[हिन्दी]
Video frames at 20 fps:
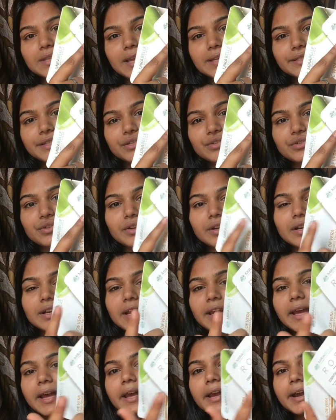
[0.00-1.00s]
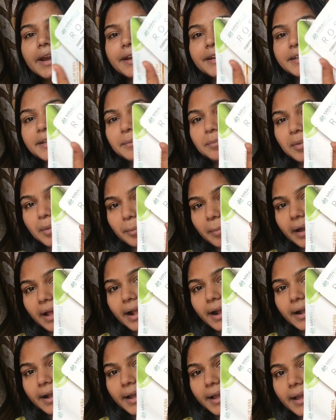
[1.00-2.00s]
एसेंशियल का है एंड ये पप
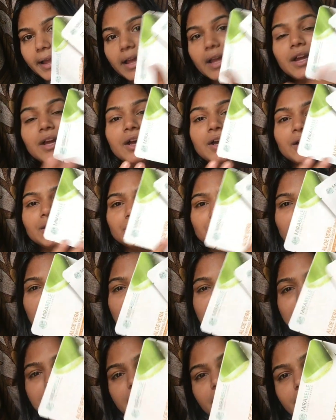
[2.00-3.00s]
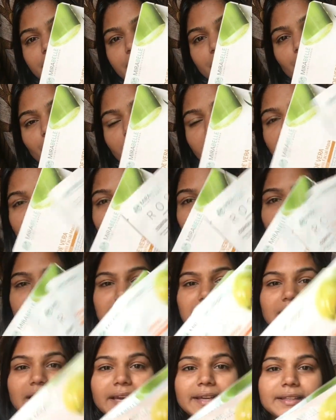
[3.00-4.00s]
पाया का है तो गाइज़ ये तीनों मैं कहाँ
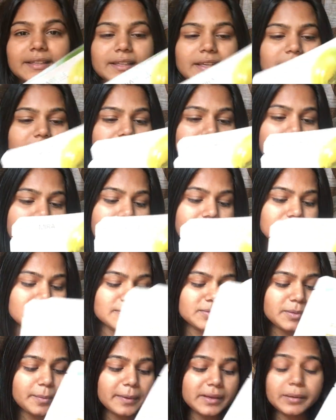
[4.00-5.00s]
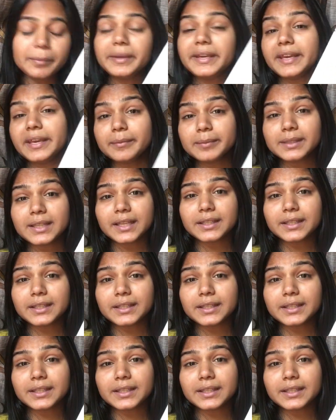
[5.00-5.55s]
से लाई थी एंड सबसे पहले मैं ये बता